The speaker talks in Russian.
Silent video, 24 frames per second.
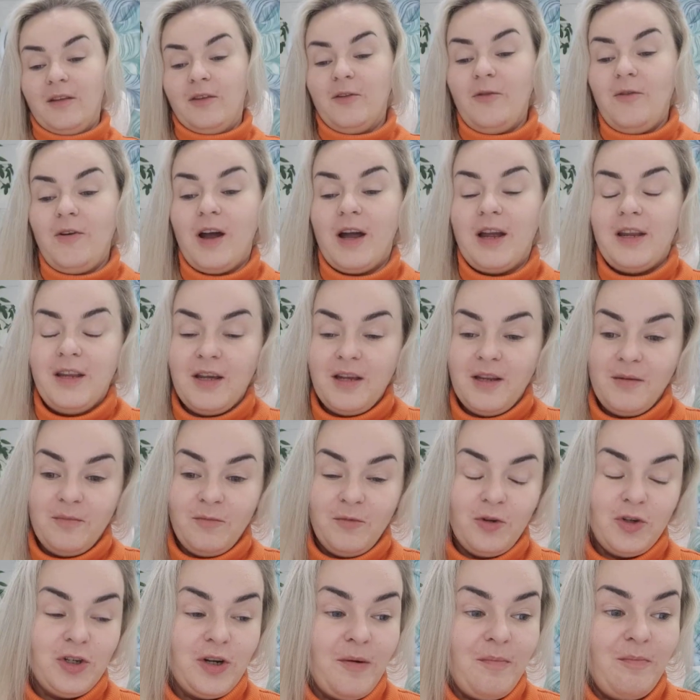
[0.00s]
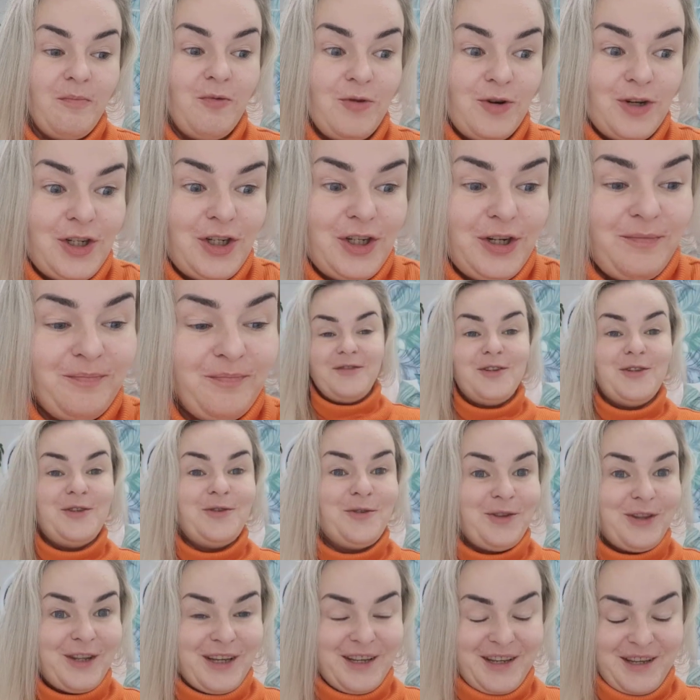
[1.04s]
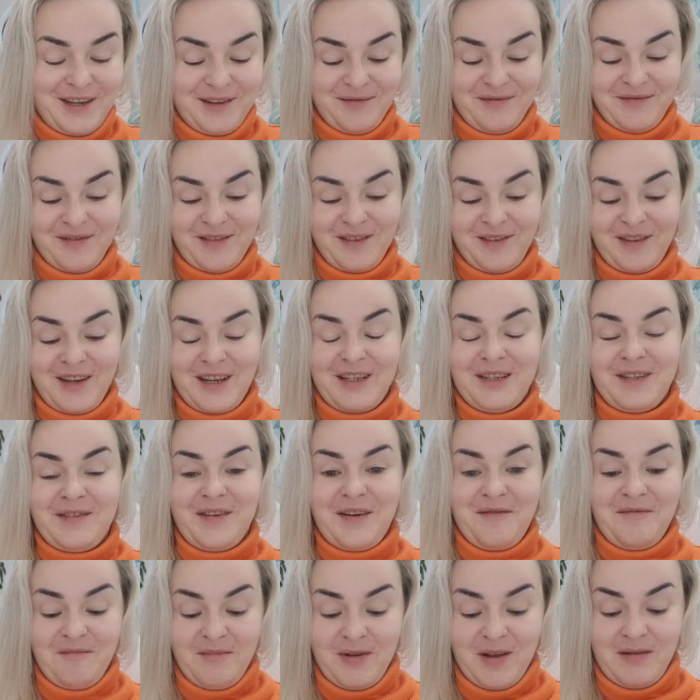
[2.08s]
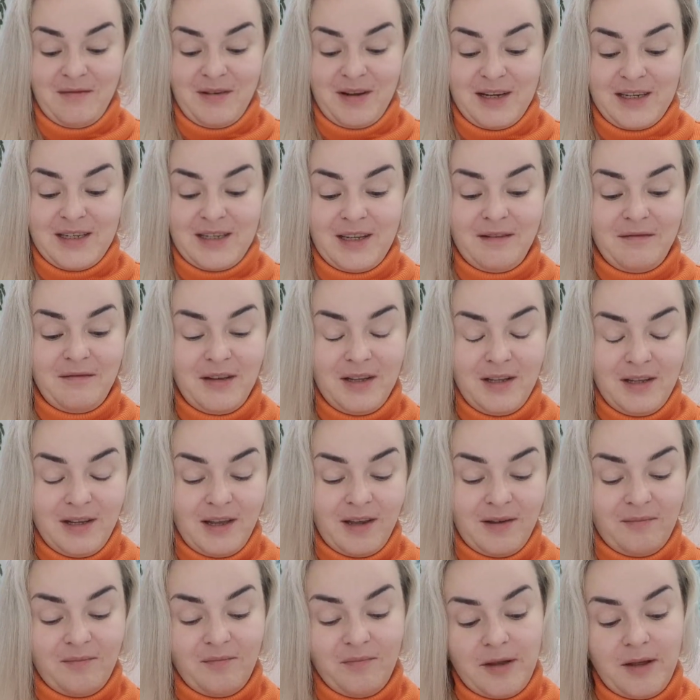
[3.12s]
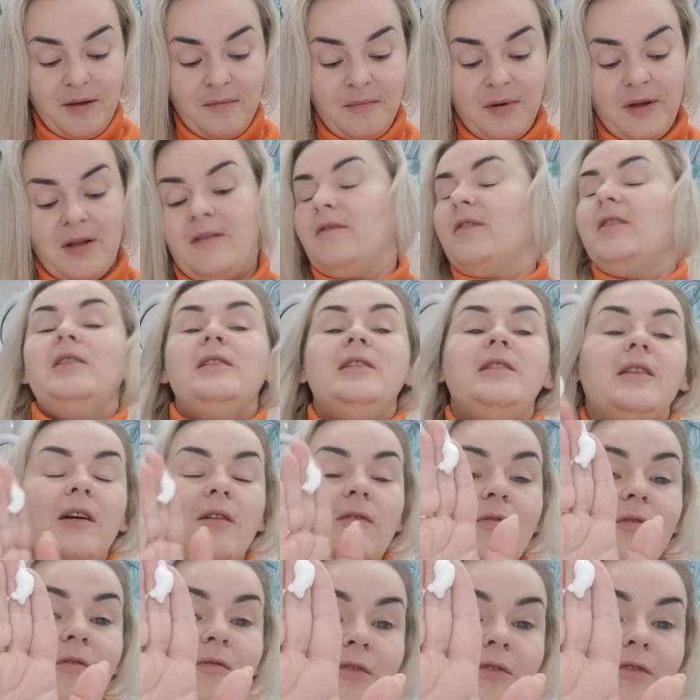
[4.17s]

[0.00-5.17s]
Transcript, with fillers: Но о них немножко позже. Все-таки у нас с вами появились новинки и появился такой